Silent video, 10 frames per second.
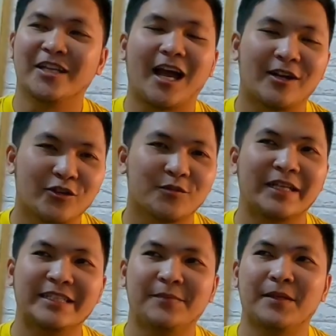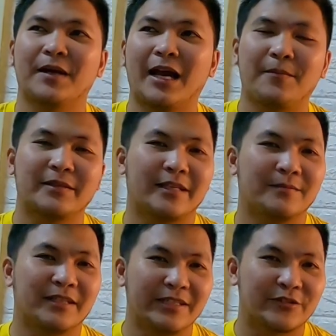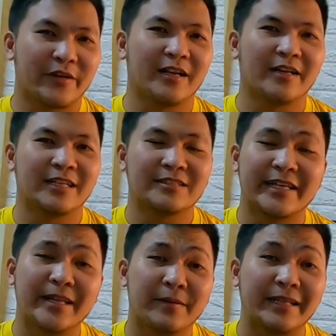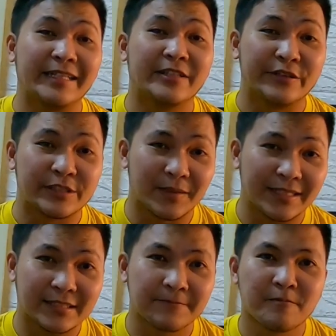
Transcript: Nakakalungkot man isipin mga kapatid, but Israel are not celebrating Christmas